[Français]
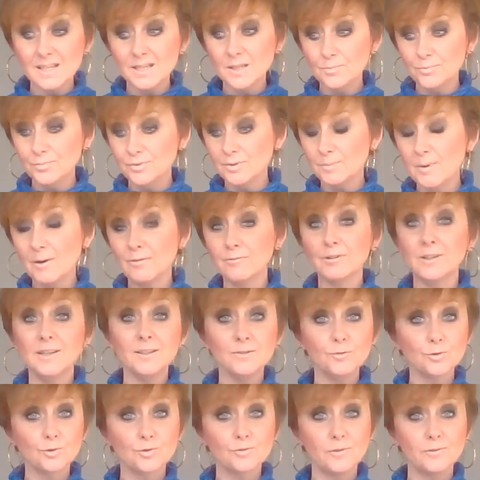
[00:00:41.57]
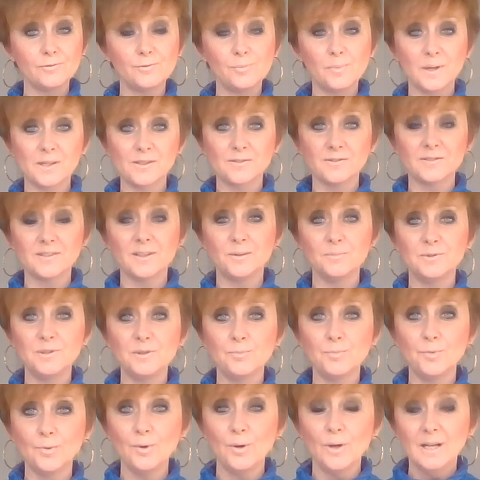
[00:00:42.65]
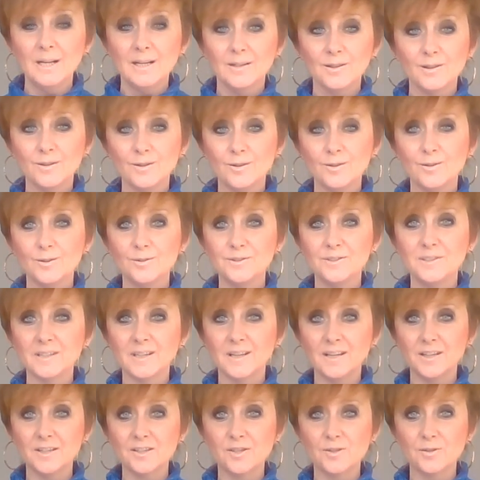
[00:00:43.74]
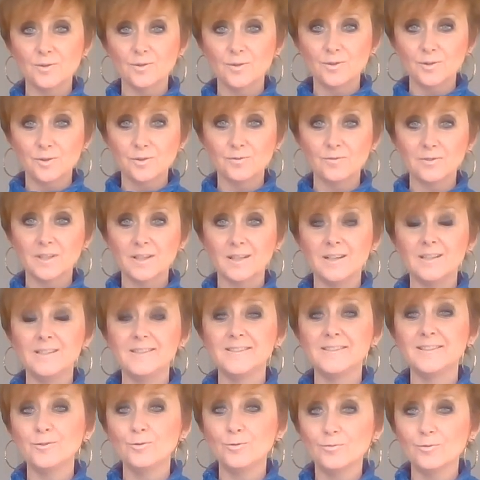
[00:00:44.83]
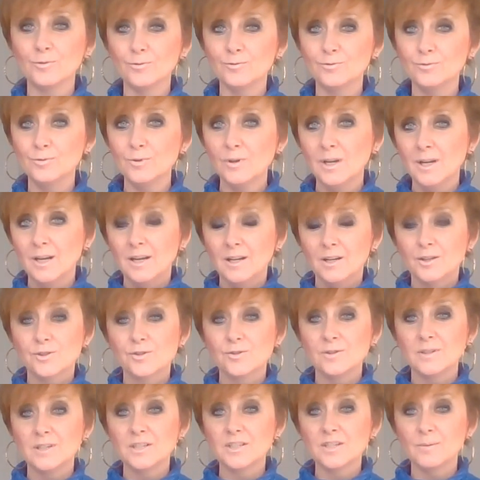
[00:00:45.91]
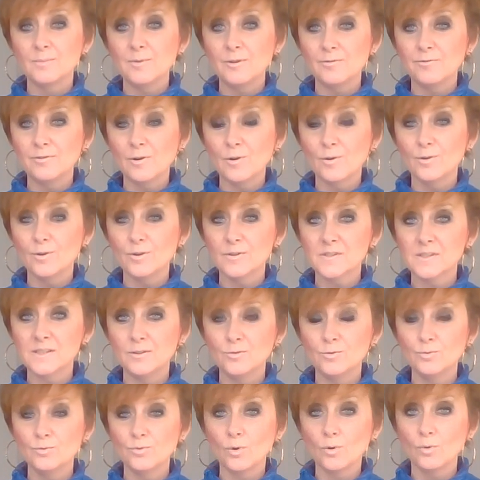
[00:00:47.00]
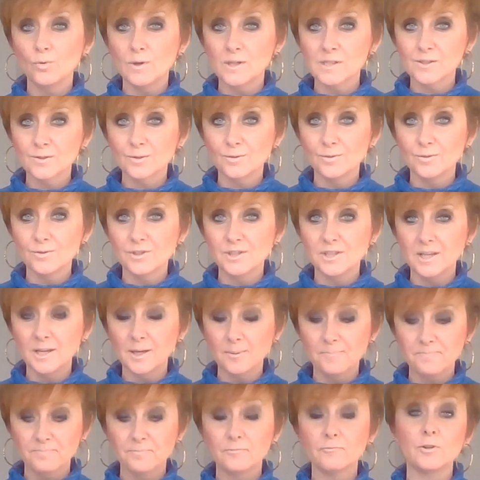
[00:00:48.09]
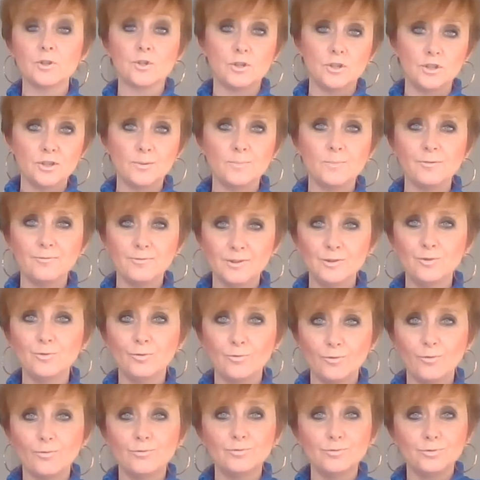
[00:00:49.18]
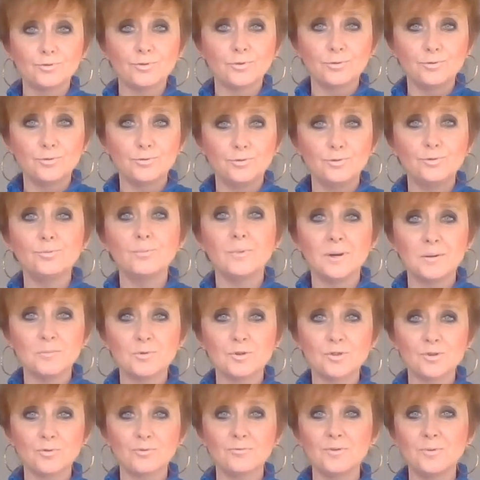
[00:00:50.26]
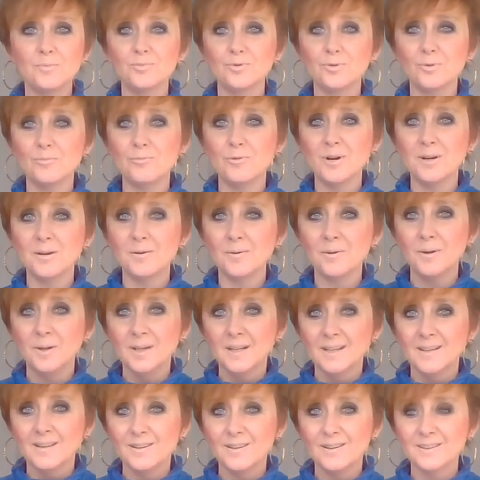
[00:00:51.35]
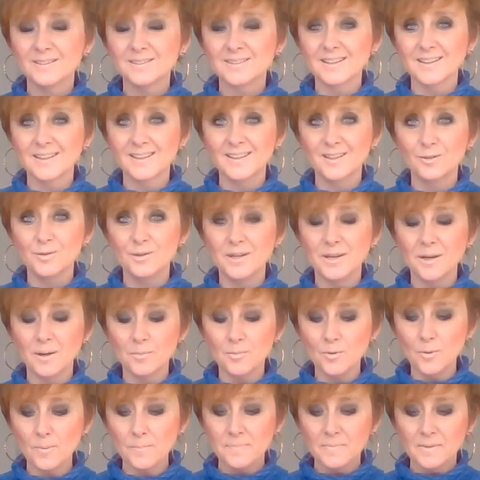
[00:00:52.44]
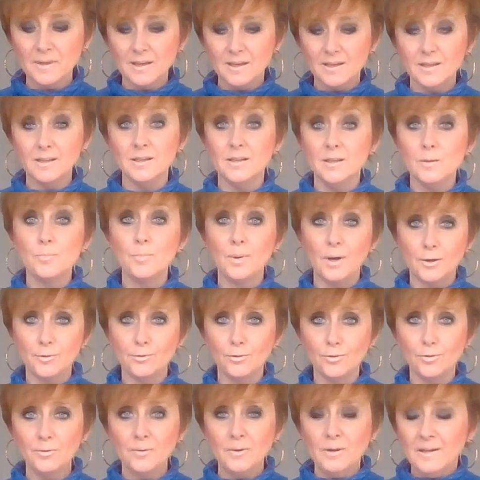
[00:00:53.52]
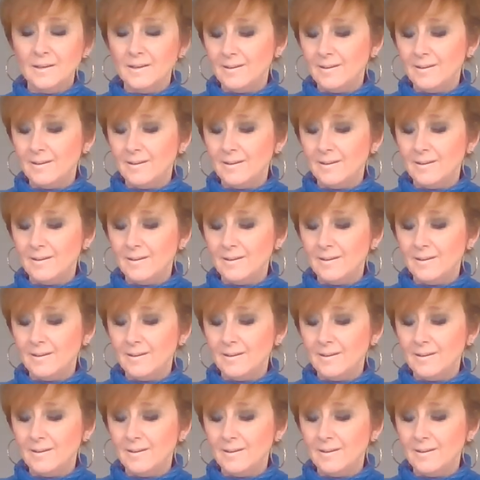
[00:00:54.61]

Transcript: Et puis bah voilà, donc je vais vous présenter un petit peu euh, le tirage que je vais réaliser devant vous. Je ne l'ai jamais fait encore, c'est une roue astrologique enfin je ne l'ai jamais fait devant vous sur YouTube, hein. moi j'en fais pour moi très régulièrement et, pas que.